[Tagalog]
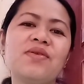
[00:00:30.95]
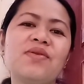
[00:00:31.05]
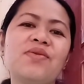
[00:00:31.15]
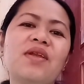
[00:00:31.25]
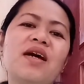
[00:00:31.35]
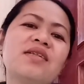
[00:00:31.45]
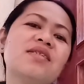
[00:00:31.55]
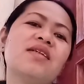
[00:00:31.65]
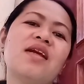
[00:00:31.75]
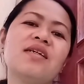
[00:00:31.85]
yung
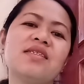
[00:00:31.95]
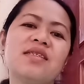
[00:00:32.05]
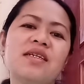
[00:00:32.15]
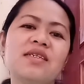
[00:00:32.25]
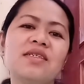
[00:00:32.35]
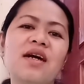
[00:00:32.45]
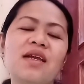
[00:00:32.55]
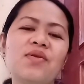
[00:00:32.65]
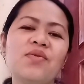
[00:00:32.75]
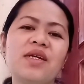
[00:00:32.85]
last last is
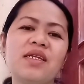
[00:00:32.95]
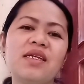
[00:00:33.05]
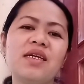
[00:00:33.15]
Halloween